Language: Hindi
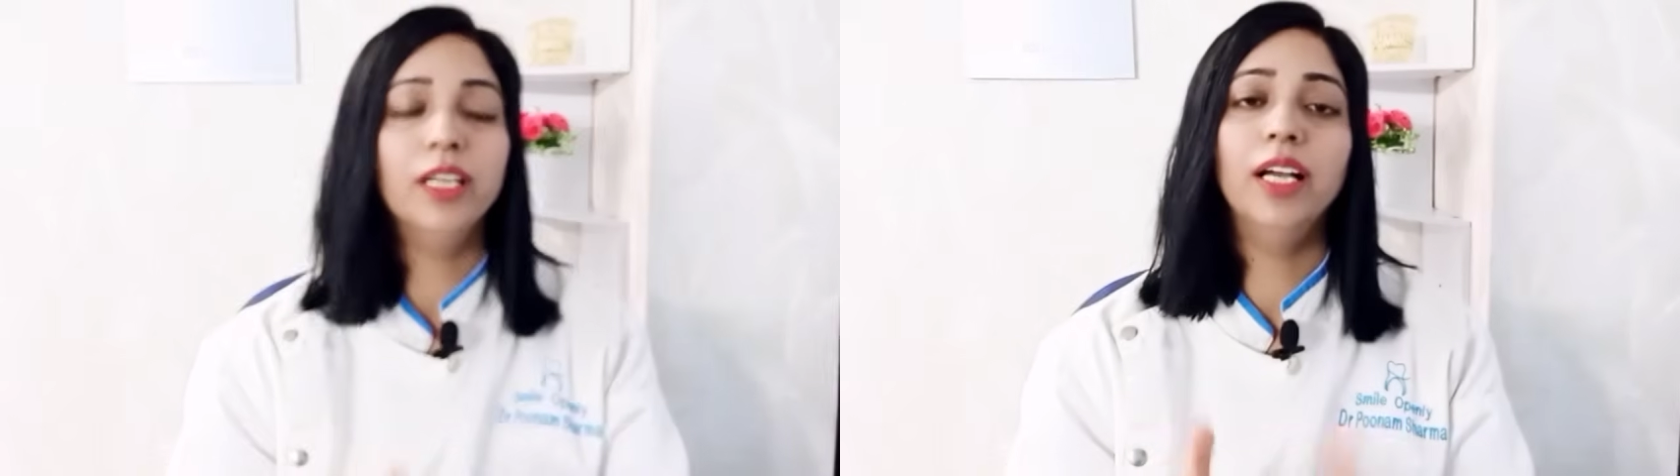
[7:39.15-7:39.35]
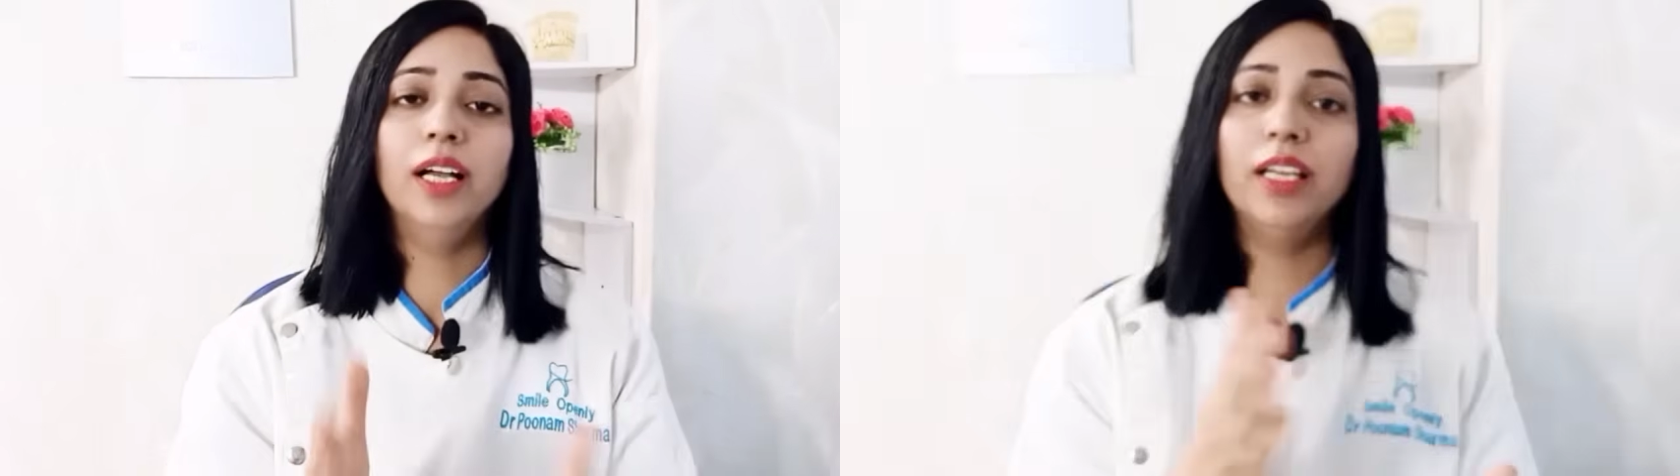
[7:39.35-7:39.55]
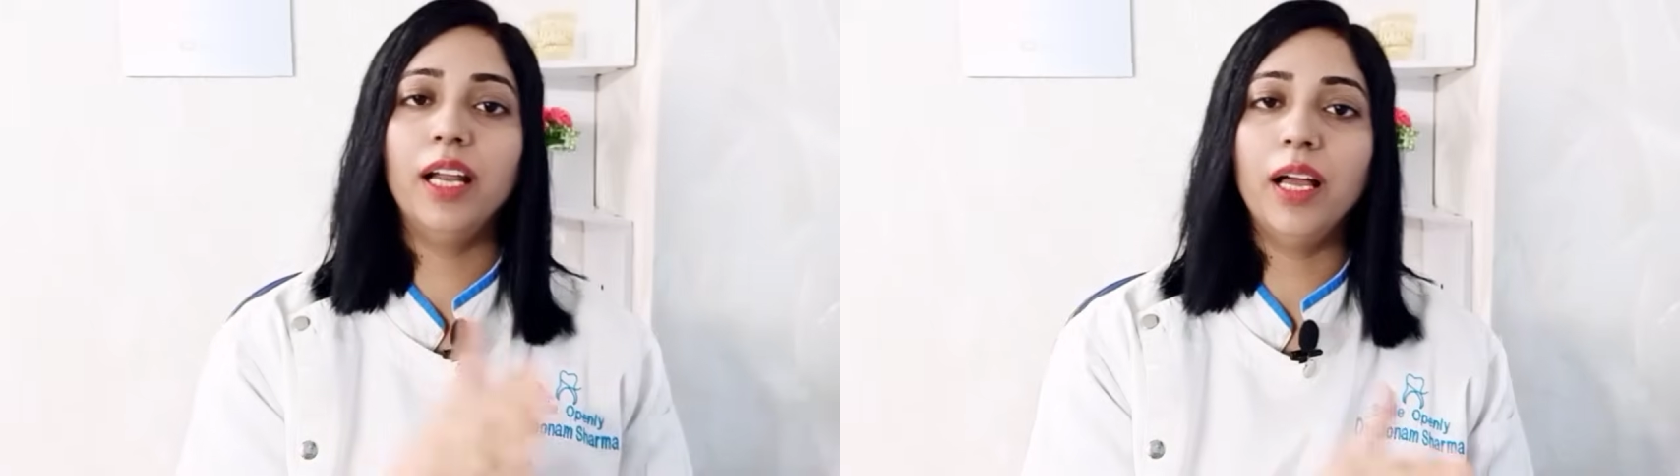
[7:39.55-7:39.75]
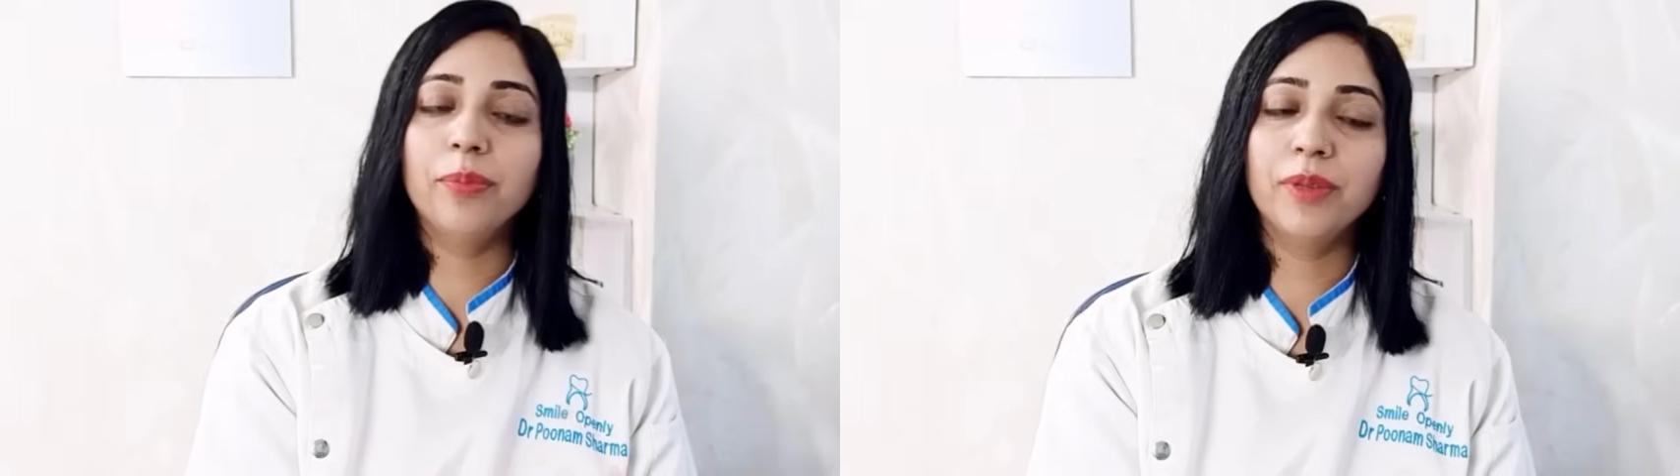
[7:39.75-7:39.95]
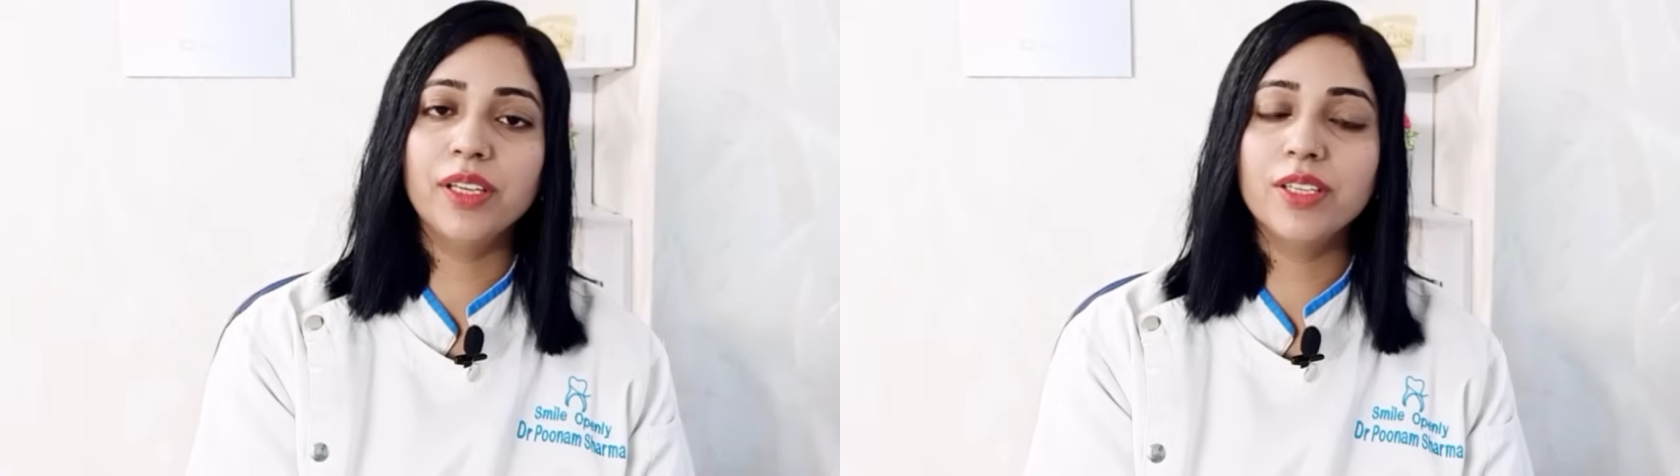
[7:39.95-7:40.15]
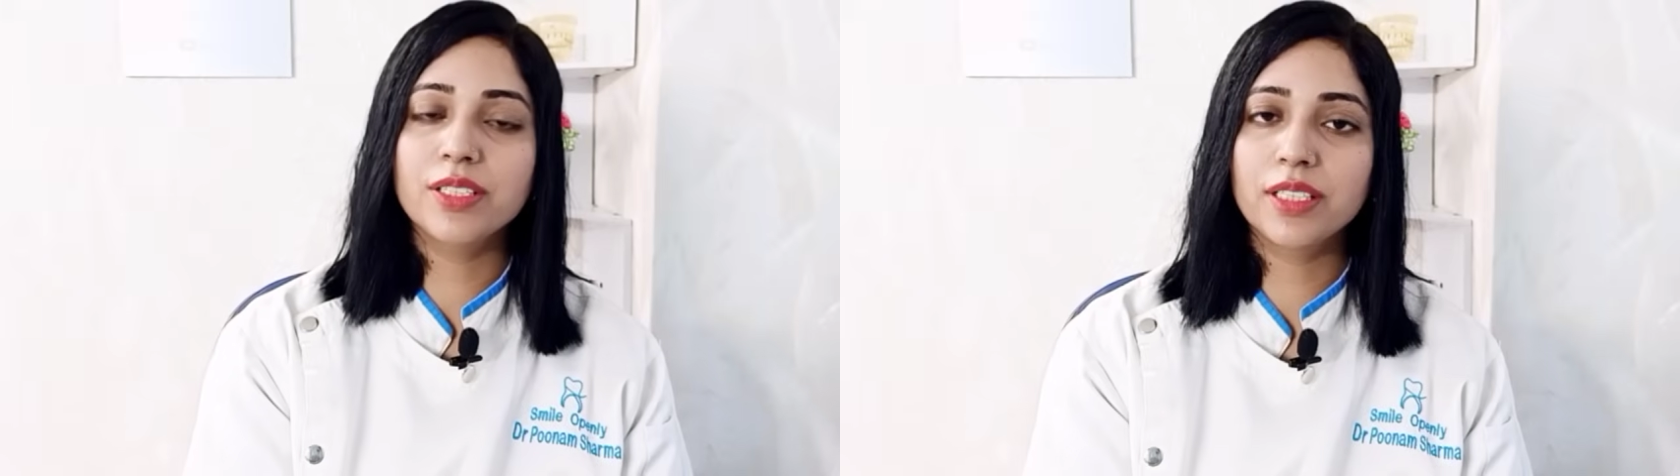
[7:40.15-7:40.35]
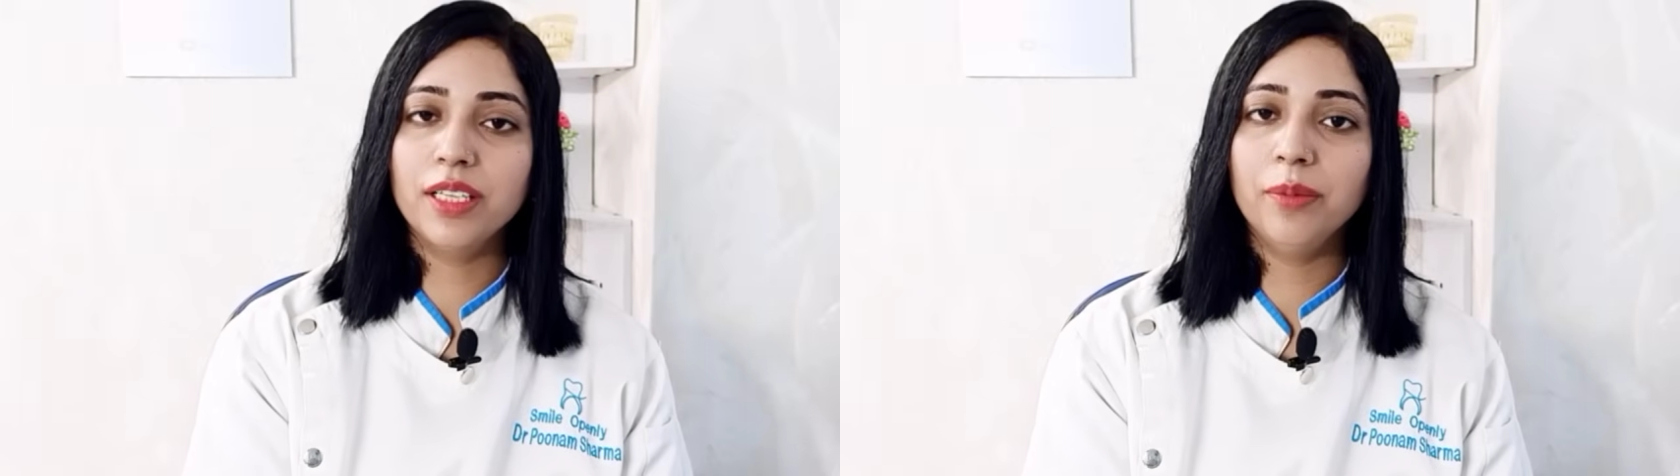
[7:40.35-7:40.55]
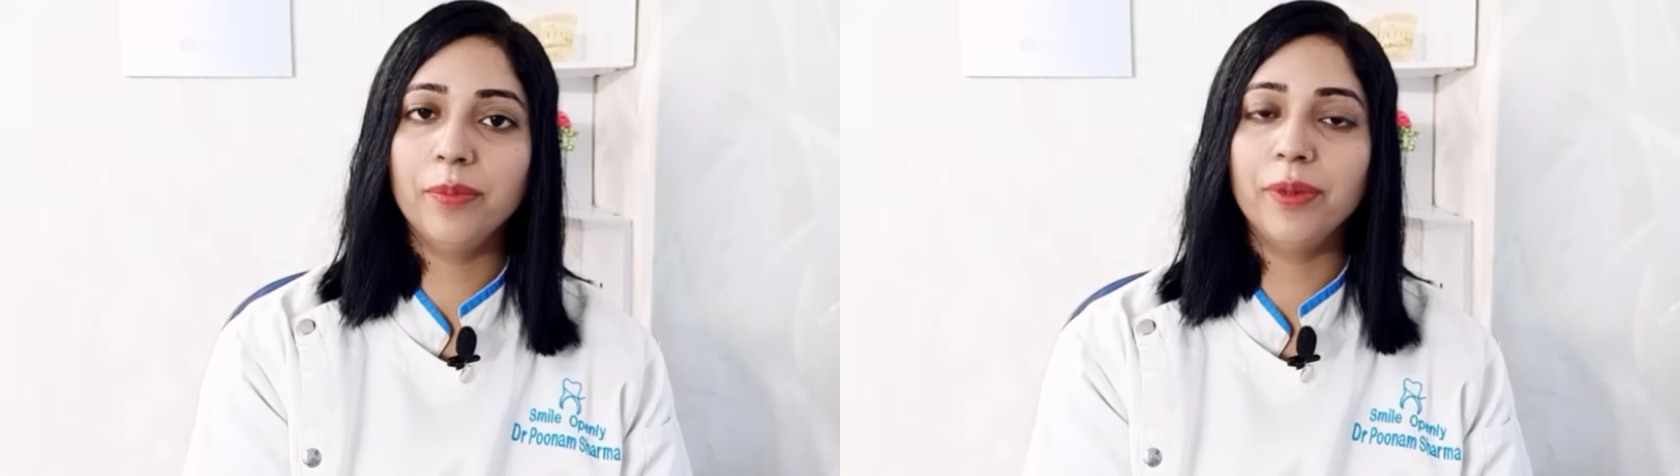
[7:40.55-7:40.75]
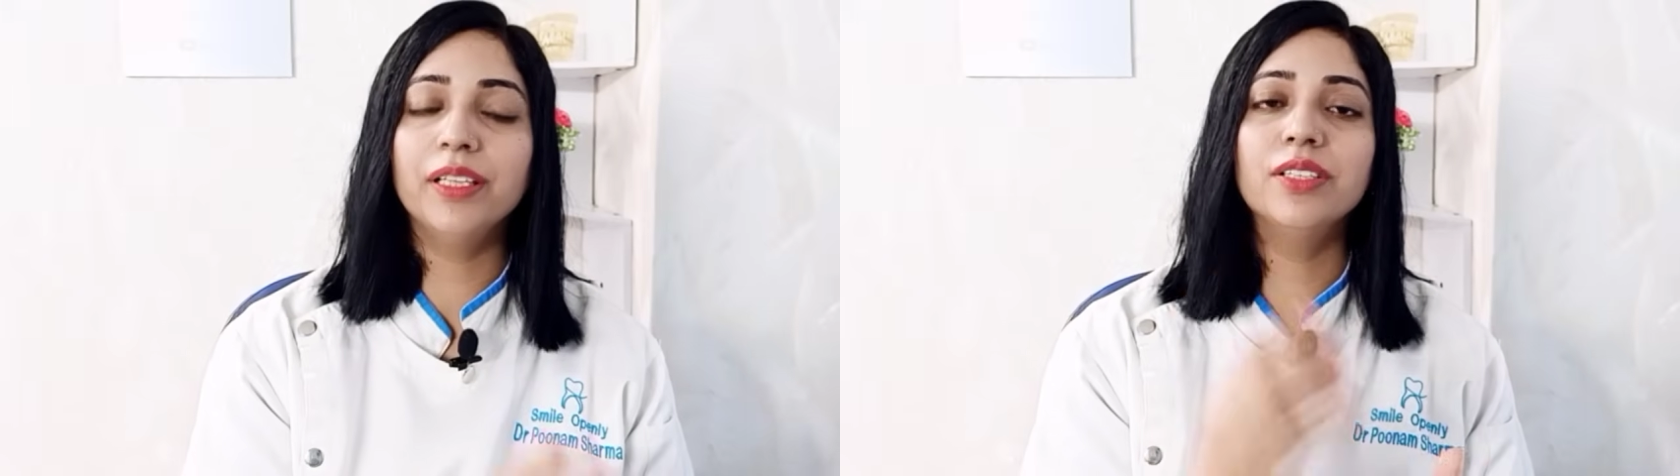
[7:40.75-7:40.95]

अगर आपके स्किन पे